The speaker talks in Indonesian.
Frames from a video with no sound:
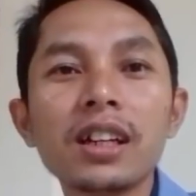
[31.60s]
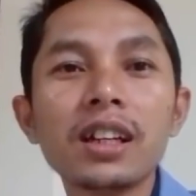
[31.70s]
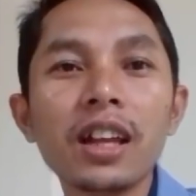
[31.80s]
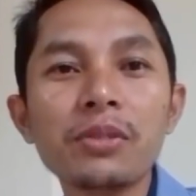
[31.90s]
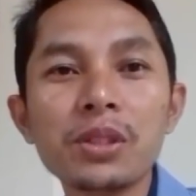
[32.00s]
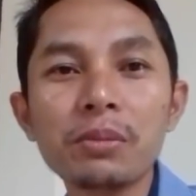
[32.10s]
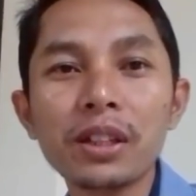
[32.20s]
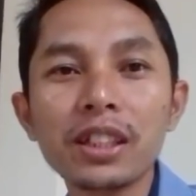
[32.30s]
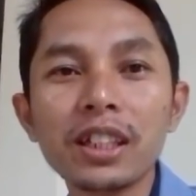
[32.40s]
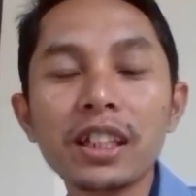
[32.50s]
live
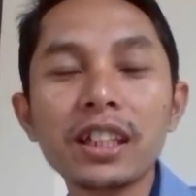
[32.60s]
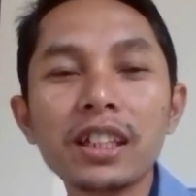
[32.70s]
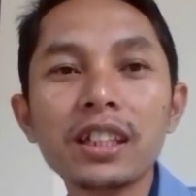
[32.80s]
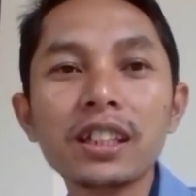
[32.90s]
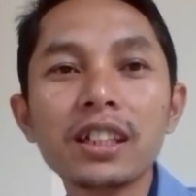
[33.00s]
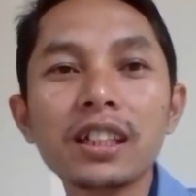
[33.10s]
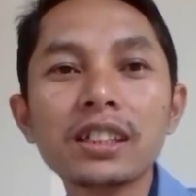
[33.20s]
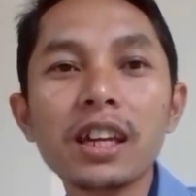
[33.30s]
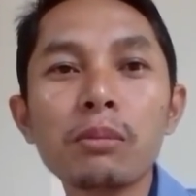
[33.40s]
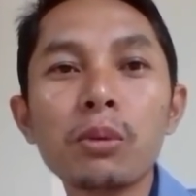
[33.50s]
seperti ini.
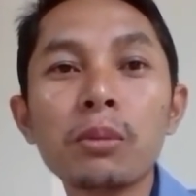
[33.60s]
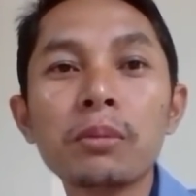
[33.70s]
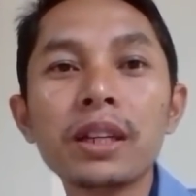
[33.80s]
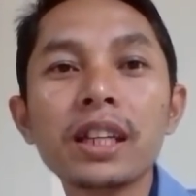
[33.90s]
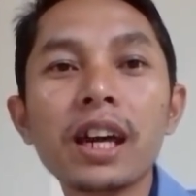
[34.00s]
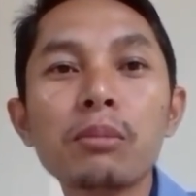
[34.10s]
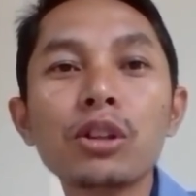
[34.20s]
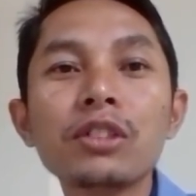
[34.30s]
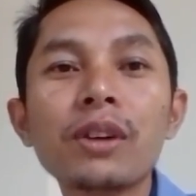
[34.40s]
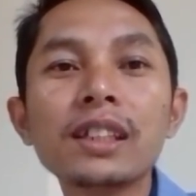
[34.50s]
saya memberikan
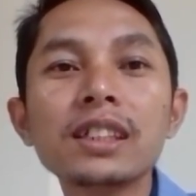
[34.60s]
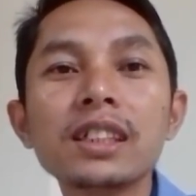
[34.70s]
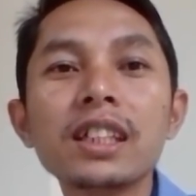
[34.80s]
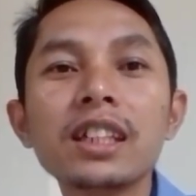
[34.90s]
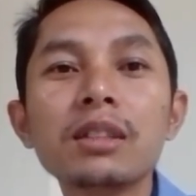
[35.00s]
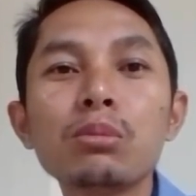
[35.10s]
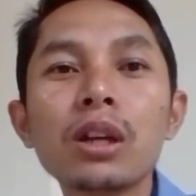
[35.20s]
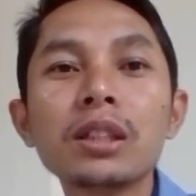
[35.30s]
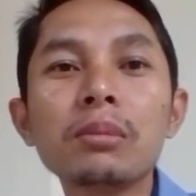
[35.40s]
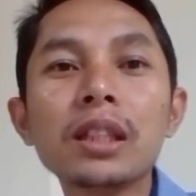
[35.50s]
motivasi sedikit
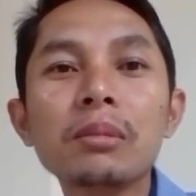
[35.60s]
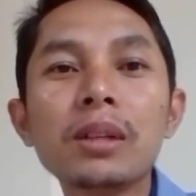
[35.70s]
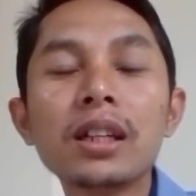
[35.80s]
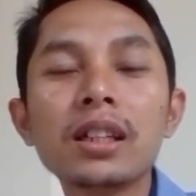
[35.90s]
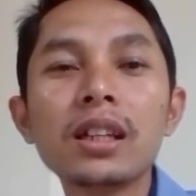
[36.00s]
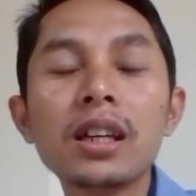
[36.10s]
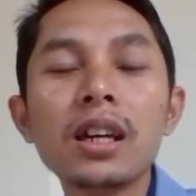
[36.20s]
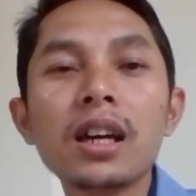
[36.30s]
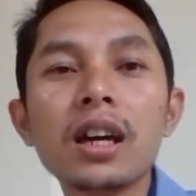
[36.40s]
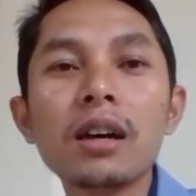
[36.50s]
buat teman-teman
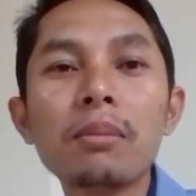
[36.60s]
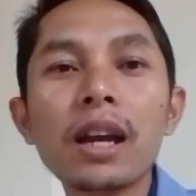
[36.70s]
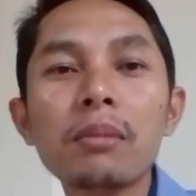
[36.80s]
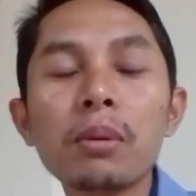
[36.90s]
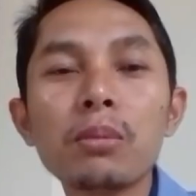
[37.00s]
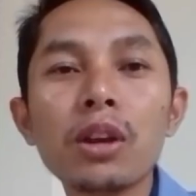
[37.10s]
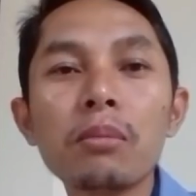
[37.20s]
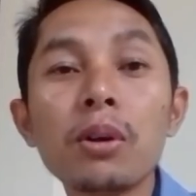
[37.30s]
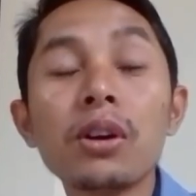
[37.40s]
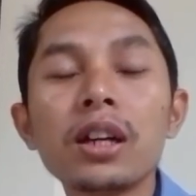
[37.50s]
para
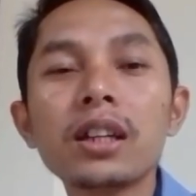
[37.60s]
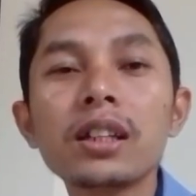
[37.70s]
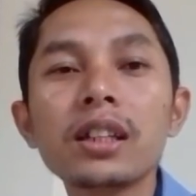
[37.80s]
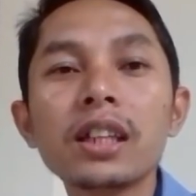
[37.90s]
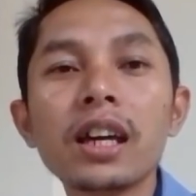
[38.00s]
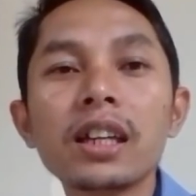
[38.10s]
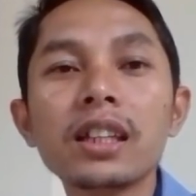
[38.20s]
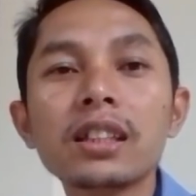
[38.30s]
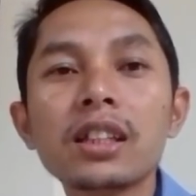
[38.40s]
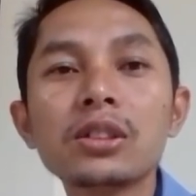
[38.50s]
pemula blogger yang
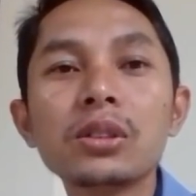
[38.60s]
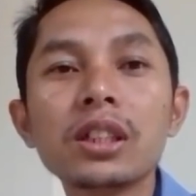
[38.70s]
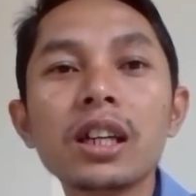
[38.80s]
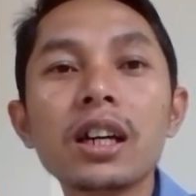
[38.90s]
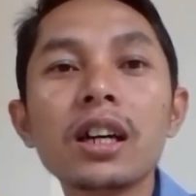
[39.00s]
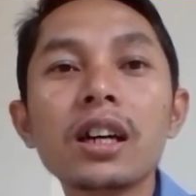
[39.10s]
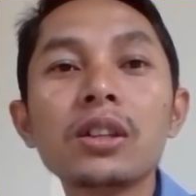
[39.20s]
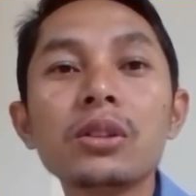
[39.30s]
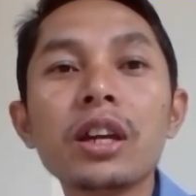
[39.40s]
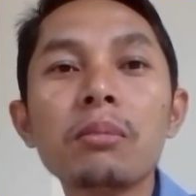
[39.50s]
ingin terjun ke
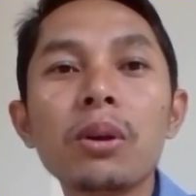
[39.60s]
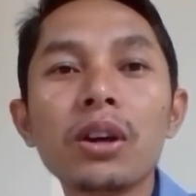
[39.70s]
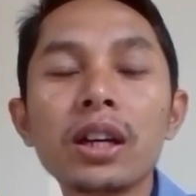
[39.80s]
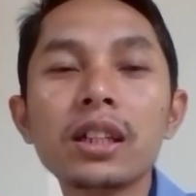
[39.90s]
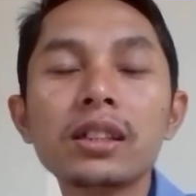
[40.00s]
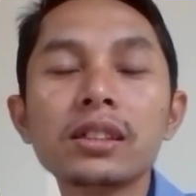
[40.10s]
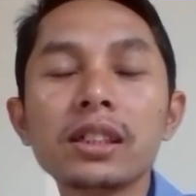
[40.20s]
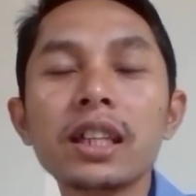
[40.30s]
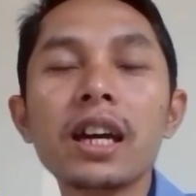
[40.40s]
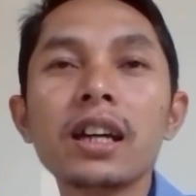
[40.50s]
dunia blogger.
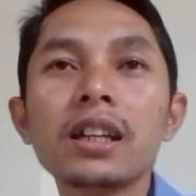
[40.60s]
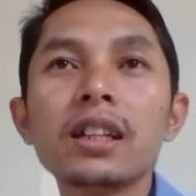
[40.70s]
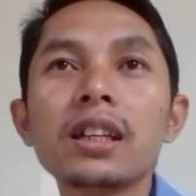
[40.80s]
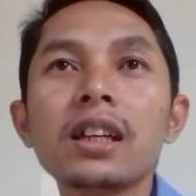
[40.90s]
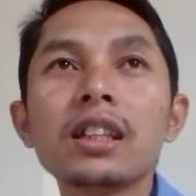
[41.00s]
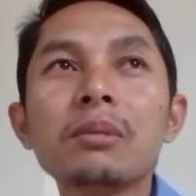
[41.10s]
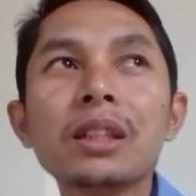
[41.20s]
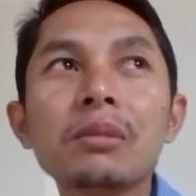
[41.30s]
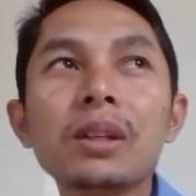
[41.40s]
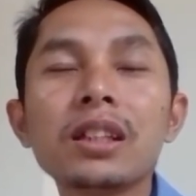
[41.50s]
Ya,
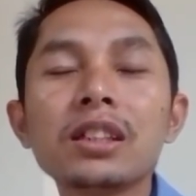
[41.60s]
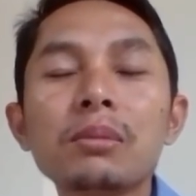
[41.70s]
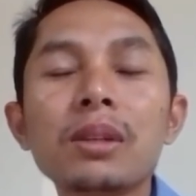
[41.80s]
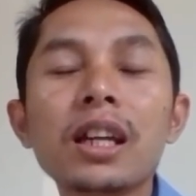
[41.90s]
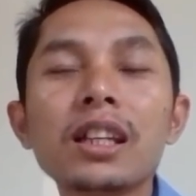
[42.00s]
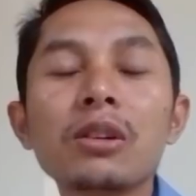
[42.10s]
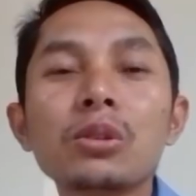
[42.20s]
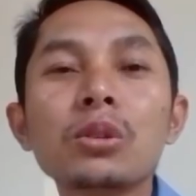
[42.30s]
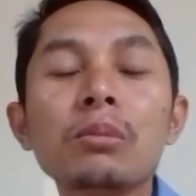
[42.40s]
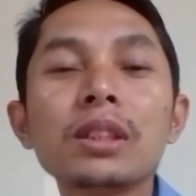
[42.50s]
teman-teman sebenarnya
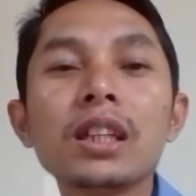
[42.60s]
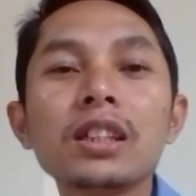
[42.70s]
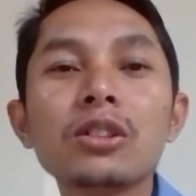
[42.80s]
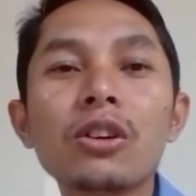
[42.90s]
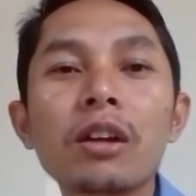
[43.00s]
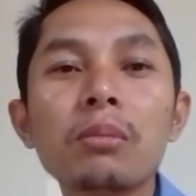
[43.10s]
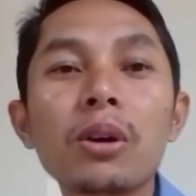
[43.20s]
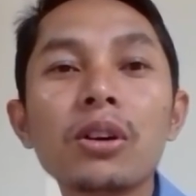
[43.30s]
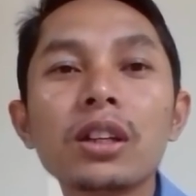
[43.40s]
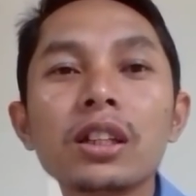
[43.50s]
untuk menjadi seorang
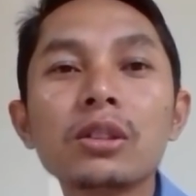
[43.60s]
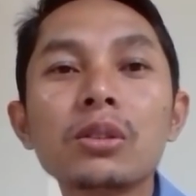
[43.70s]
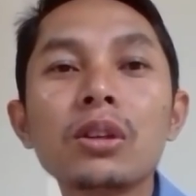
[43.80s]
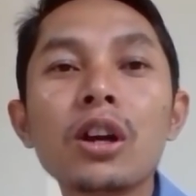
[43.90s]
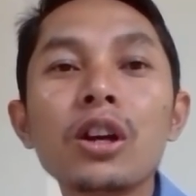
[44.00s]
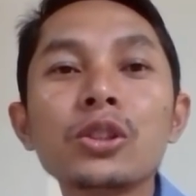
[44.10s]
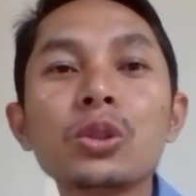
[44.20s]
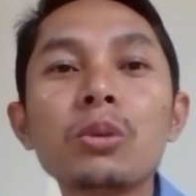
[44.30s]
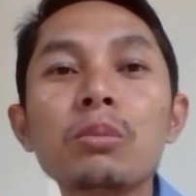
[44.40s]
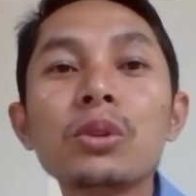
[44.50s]
blogger itu
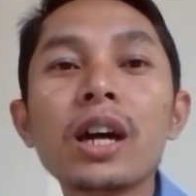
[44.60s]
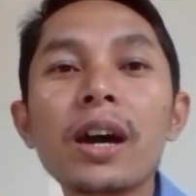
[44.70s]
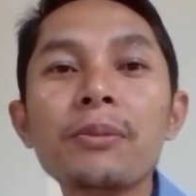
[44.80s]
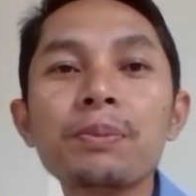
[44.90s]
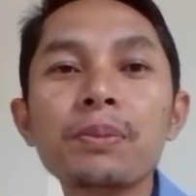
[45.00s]
cukup mudah